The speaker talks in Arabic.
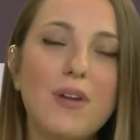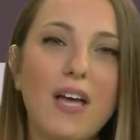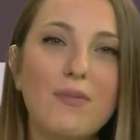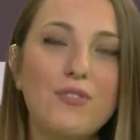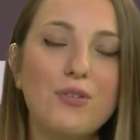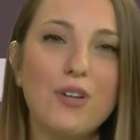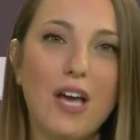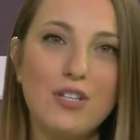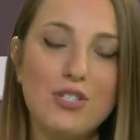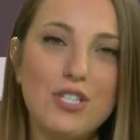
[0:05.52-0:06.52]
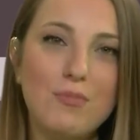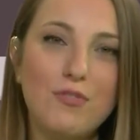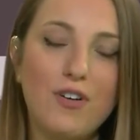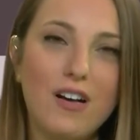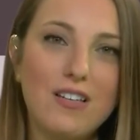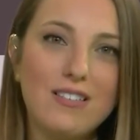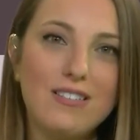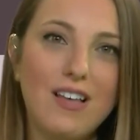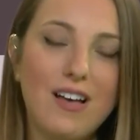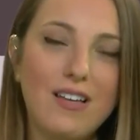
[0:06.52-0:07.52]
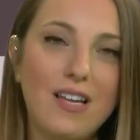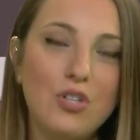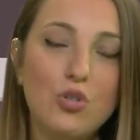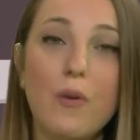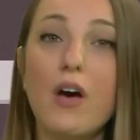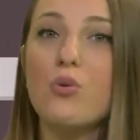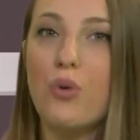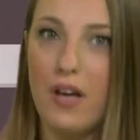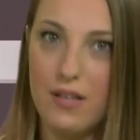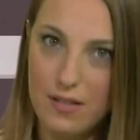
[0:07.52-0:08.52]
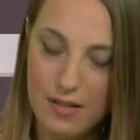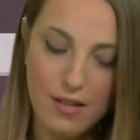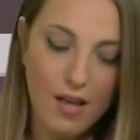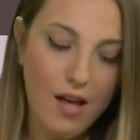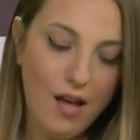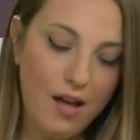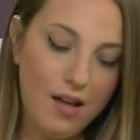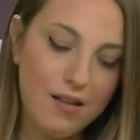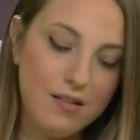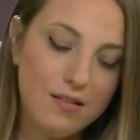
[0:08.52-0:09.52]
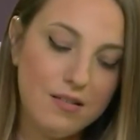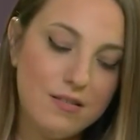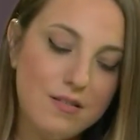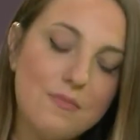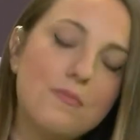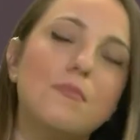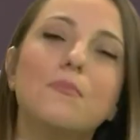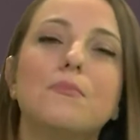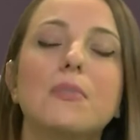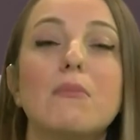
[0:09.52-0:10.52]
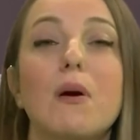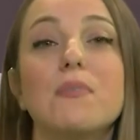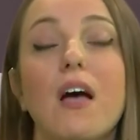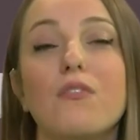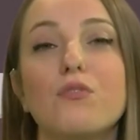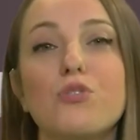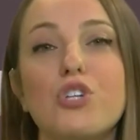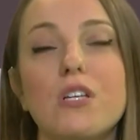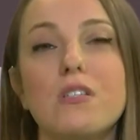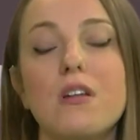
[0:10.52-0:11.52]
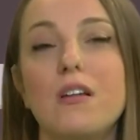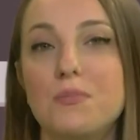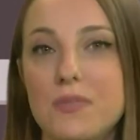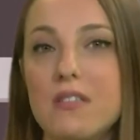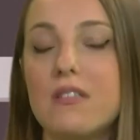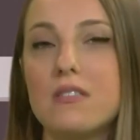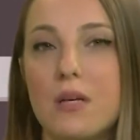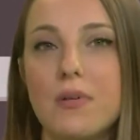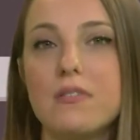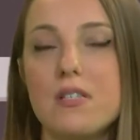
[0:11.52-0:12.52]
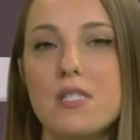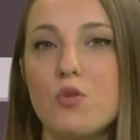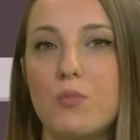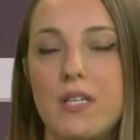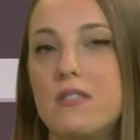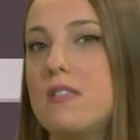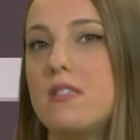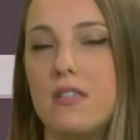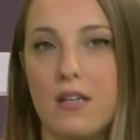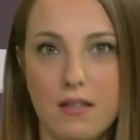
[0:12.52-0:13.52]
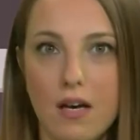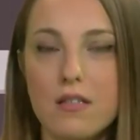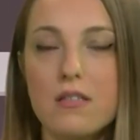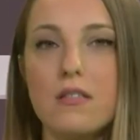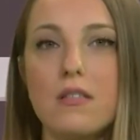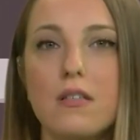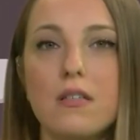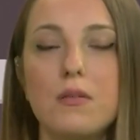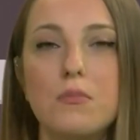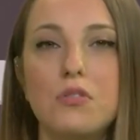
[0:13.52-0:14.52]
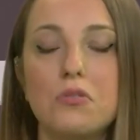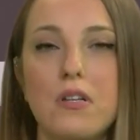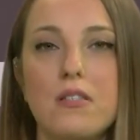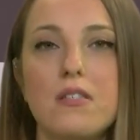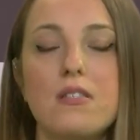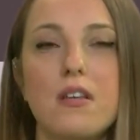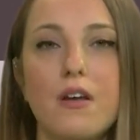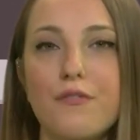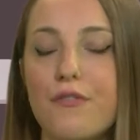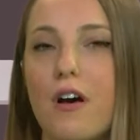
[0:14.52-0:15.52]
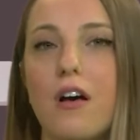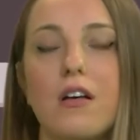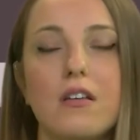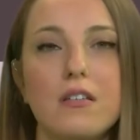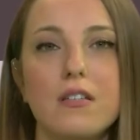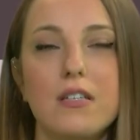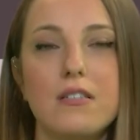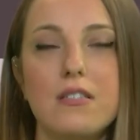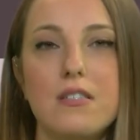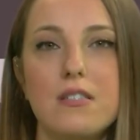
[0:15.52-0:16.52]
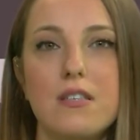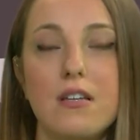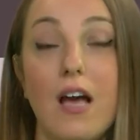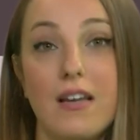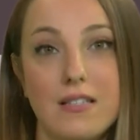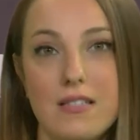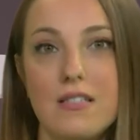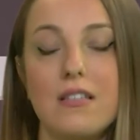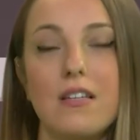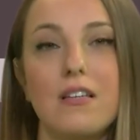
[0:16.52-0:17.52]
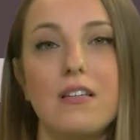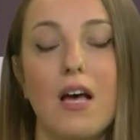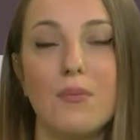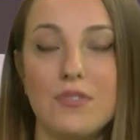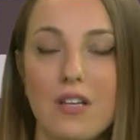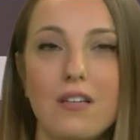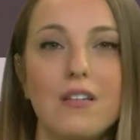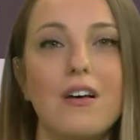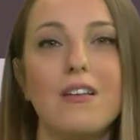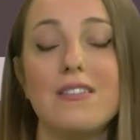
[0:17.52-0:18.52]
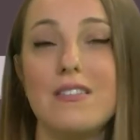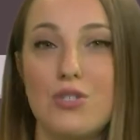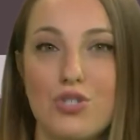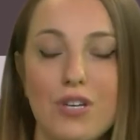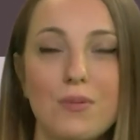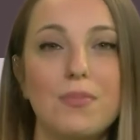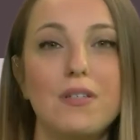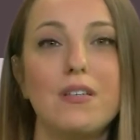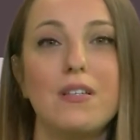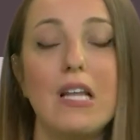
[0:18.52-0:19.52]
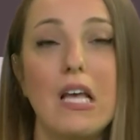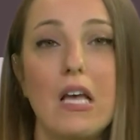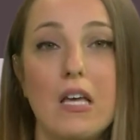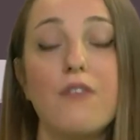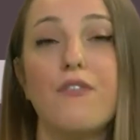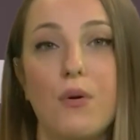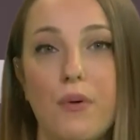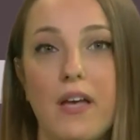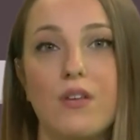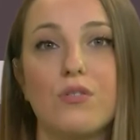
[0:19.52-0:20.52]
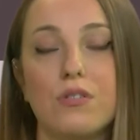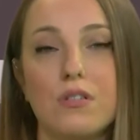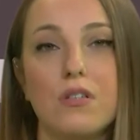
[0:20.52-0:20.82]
برحب فيكم عن جديد بفقرتنا لليوم الروحية آه مثل ما بتعرفوا مشاهدينا لبنان ارتبط اسمه بقديسين كتار منهم القديسة رفقة، القديس الحرديني، العمطلة، القديس شربل، رفقة وغيرهم